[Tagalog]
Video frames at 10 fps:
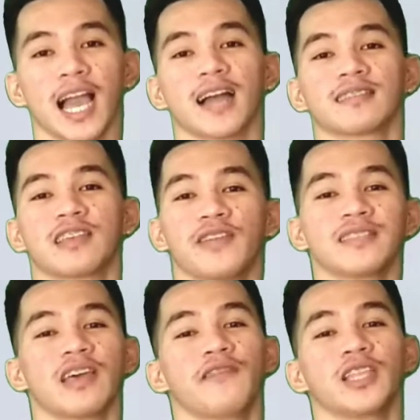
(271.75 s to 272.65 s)
Act
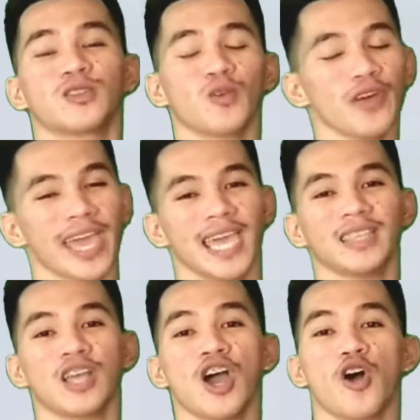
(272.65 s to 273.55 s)

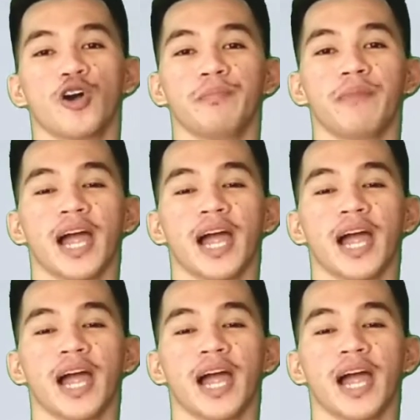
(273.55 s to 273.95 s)
7728 on